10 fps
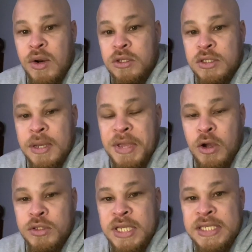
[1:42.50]
nuestros
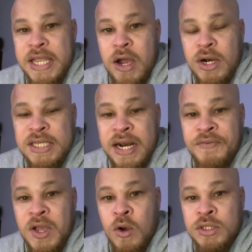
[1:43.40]
amigos diseñadores
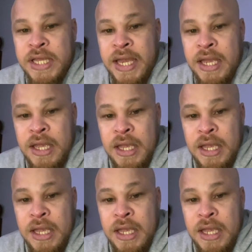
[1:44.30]
gráficos de